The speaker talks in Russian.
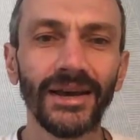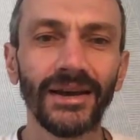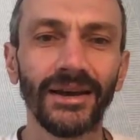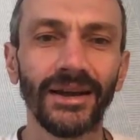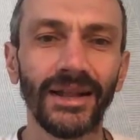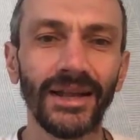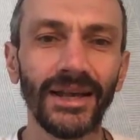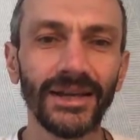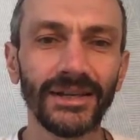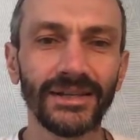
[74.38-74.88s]

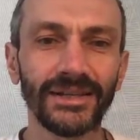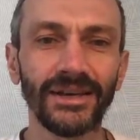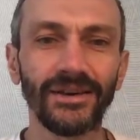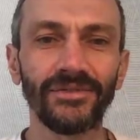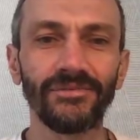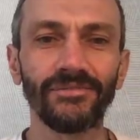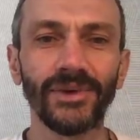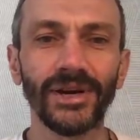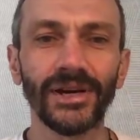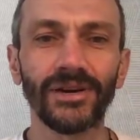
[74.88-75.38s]
Лекция
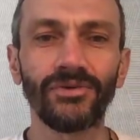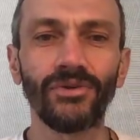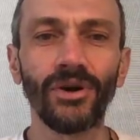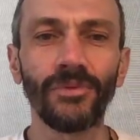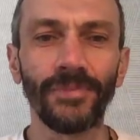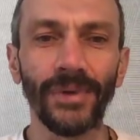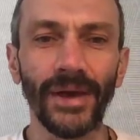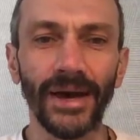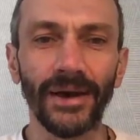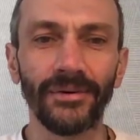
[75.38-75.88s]
в
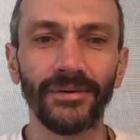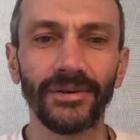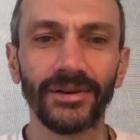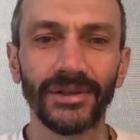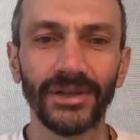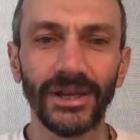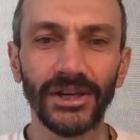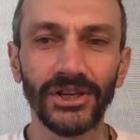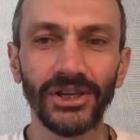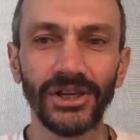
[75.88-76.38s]
Майкопе,
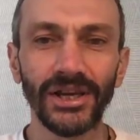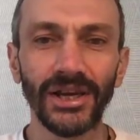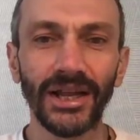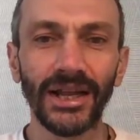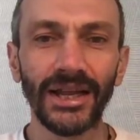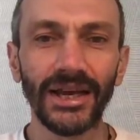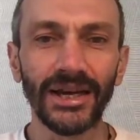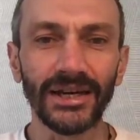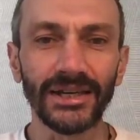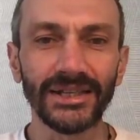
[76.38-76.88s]
точнее
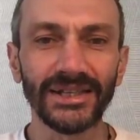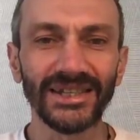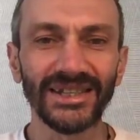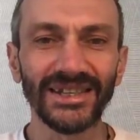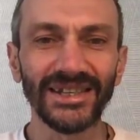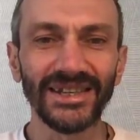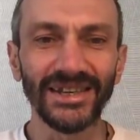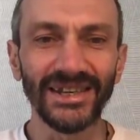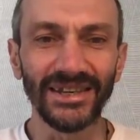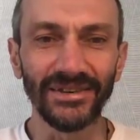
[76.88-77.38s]

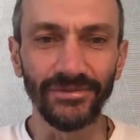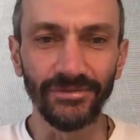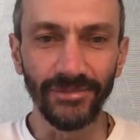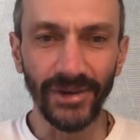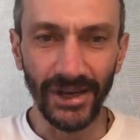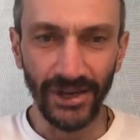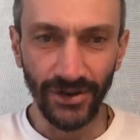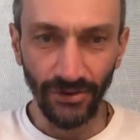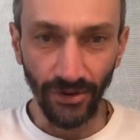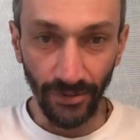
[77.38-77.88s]
лекции и в
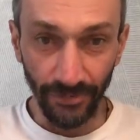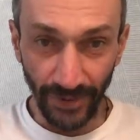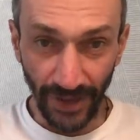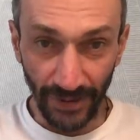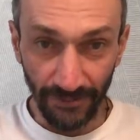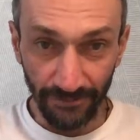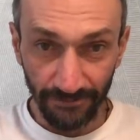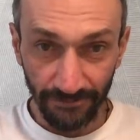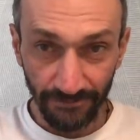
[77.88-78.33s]
Майкопе.